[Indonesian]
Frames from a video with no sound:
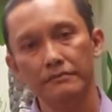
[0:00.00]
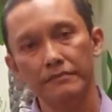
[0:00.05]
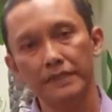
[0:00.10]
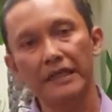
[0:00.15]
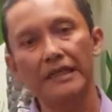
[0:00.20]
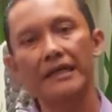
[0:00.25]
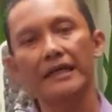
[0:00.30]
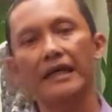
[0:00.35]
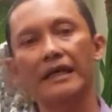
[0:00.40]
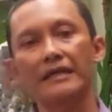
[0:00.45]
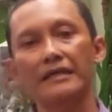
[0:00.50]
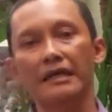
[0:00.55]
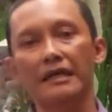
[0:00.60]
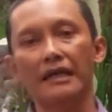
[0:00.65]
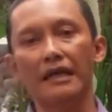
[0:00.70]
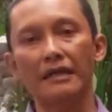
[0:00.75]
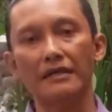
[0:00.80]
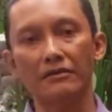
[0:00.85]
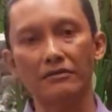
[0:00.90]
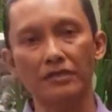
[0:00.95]

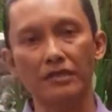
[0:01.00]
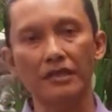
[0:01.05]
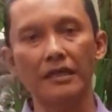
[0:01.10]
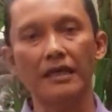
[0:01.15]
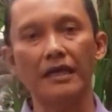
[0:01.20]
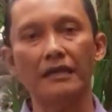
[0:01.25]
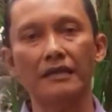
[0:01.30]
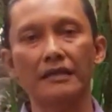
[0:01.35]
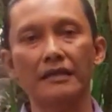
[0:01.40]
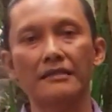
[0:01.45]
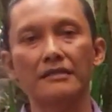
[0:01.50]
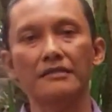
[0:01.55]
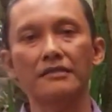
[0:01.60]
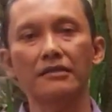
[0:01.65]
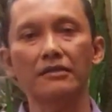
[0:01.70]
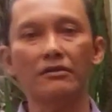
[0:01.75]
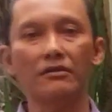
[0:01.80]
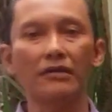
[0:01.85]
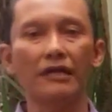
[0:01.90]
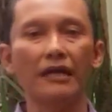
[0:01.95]
peningkatan atau tingkatan
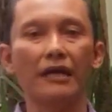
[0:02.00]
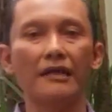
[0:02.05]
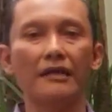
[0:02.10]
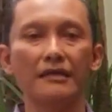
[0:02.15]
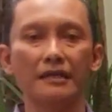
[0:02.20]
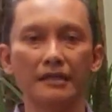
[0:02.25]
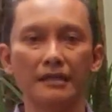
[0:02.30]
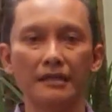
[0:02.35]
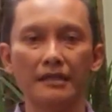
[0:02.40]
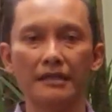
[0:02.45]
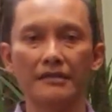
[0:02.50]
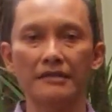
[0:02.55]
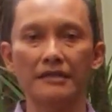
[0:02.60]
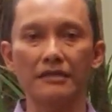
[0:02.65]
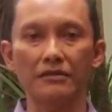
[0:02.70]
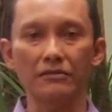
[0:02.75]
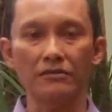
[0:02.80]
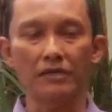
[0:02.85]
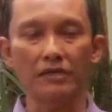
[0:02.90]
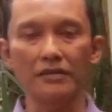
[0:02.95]
sekolah dari kelas
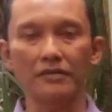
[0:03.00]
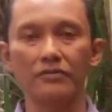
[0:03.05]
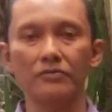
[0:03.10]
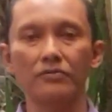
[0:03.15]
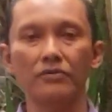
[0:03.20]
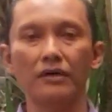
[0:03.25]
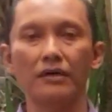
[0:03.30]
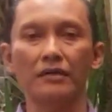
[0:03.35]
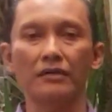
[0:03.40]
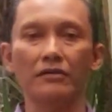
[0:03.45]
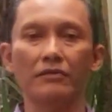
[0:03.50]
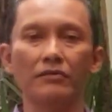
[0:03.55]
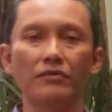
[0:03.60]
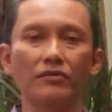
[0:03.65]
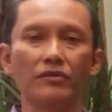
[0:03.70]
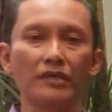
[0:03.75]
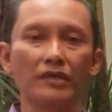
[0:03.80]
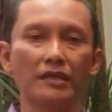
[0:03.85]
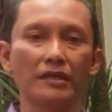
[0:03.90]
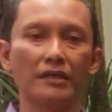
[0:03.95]
1 kelas 2 atau
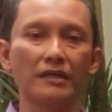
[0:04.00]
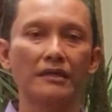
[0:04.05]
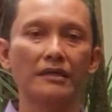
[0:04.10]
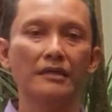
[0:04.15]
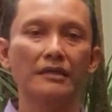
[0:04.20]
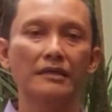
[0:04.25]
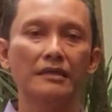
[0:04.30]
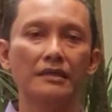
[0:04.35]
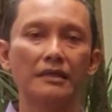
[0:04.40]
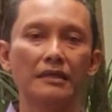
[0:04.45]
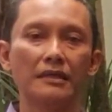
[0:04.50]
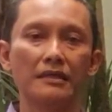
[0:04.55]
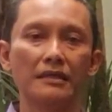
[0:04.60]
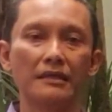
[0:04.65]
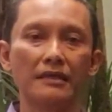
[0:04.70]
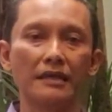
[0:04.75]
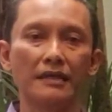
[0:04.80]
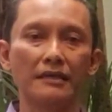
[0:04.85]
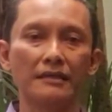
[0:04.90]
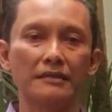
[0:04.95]
mungkin dari
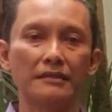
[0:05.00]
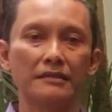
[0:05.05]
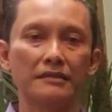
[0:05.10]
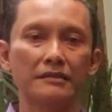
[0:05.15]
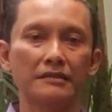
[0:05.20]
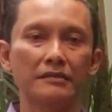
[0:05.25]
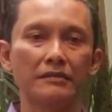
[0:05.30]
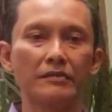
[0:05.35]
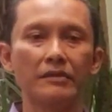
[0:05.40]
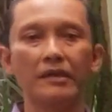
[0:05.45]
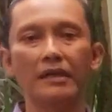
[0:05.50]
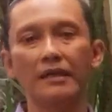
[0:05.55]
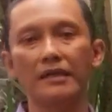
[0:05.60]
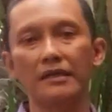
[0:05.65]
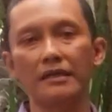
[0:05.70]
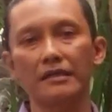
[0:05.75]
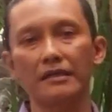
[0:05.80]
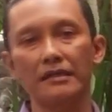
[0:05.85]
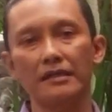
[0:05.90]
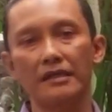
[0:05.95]
kelas 9
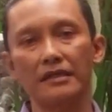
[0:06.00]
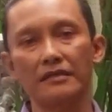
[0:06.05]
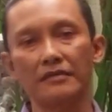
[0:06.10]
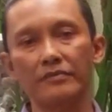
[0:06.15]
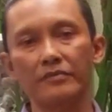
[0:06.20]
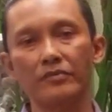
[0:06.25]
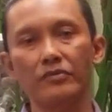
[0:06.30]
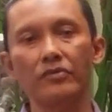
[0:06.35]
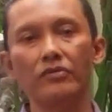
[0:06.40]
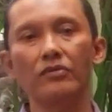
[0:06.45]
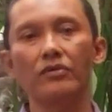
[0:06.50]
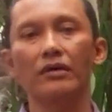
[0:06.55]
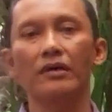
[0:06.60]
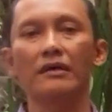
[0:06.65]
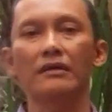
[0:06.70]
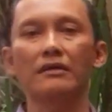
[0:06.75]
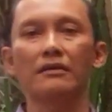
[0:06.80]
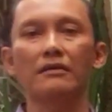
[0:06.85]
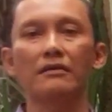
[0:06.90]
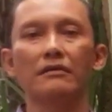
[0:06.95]
ke kelas 10
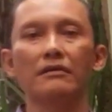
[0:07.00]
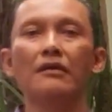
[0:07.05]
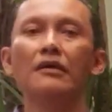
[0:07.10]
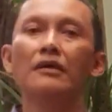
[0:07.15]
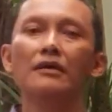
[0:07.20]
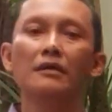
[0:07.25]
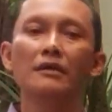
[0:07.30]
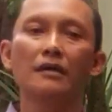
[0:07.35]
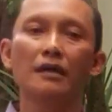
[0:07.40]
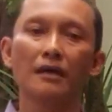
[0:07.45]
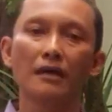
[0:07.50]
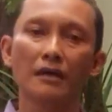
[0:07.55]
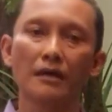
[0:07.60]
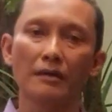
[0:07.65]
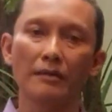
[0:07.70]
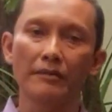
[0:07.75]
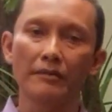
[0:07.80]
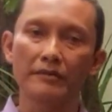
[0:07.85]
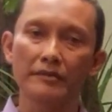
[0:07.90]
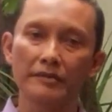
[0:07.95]
atau
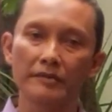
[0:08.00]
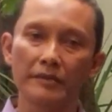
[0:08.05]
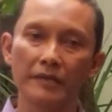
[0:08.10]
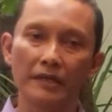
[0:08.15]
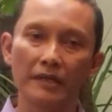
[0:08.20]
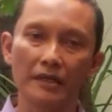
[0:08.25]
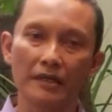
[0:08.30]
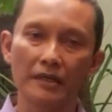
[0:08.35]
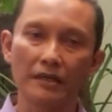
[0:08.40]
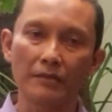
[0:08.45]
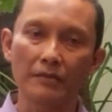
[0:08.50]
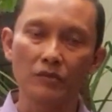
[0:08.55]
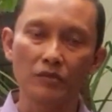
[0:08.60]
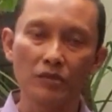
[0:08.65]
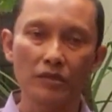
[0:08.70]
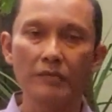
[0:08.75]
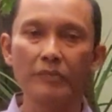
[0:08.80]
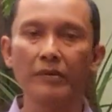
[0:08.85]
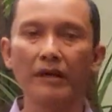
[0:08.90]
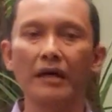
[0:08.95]
um, sebagai
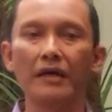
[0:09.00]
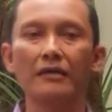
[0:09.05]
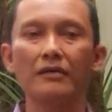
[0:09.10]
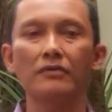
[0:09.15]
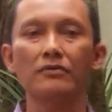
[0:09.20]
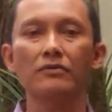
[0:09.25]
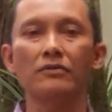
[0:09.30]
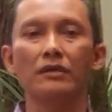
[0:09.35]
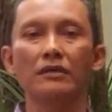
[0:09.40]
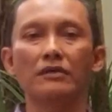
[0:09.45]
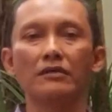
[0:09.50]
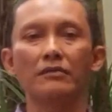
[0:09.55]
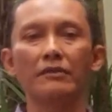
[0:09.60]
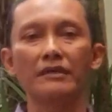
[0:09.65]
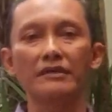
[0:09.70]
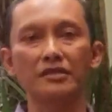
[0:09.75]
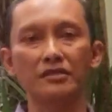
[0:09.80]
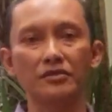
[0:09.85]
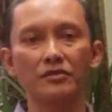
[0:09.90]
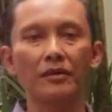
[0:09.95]
murid baru atau
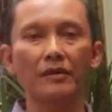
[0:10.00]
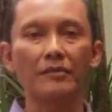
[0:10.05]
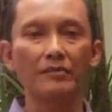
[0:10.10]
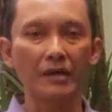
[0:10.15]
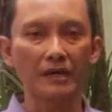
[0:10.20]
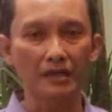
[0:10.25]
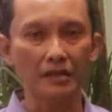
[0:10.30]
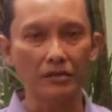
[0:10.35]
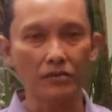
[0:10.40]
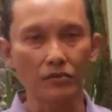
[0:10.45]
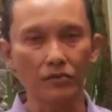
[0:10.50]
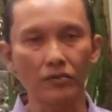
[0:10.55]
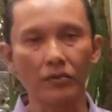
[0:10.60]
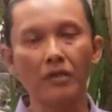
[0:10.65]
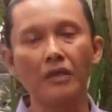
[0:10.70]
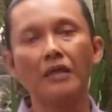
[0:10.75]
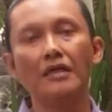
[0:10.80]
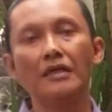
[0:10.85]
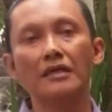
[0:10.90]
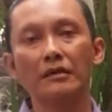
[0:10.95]
mahasiswa baru
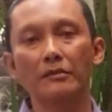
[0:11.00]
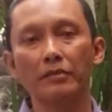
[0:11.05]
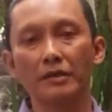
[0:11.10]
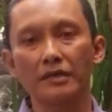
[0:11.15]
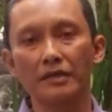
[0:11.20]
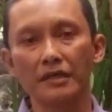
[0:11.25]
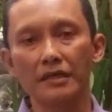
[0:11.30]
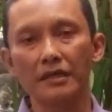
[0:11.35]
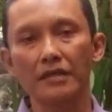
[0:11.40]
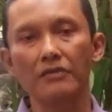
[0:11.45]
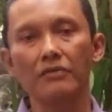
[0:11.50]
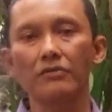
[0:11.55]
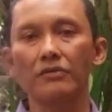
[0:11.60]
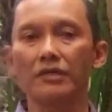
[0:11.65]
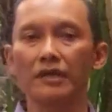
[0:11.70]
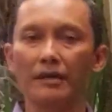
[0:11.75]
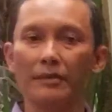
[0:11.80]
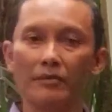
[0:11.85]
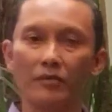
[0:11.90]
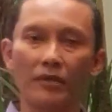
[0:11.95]
seperti itu
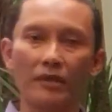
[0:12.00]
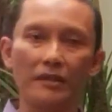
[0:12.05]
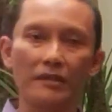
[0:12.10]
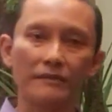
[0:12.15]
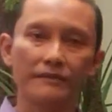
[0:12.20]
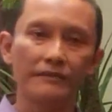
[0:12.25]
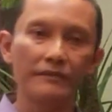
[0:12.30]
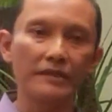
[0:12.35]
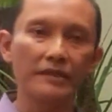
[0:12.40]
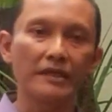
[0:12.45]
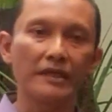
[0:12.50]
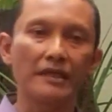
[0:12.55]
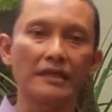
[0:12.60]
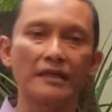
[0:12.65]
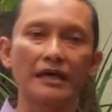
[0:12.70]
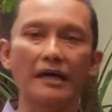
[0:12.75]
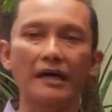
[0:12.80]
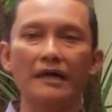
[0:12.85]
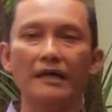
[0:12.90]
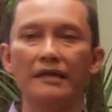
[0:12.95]
dia membuat
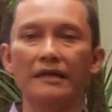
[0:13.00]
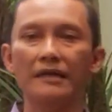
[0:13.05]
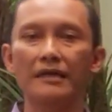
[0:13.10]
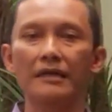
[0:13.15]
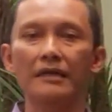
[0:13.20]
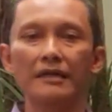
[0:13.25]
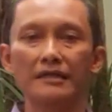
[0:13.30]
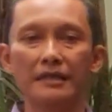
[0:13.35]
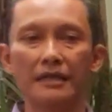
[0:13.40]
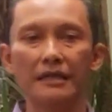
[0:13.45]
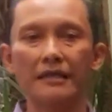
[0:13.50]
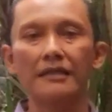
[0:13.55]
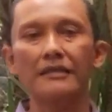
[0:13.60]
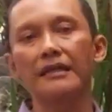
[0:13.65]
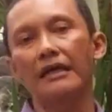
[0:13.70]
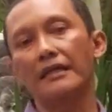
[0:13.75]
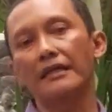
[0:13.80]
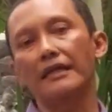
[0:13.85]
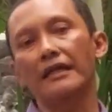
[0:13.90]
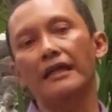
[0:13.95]
pernyataan dan
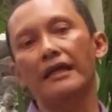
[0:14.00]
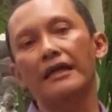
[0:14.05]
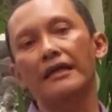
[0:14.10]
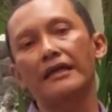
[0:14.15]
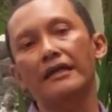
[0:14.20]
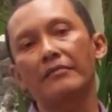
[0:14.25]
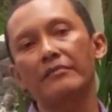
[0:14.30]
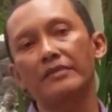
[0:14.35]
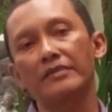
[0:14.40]
ditantangan yang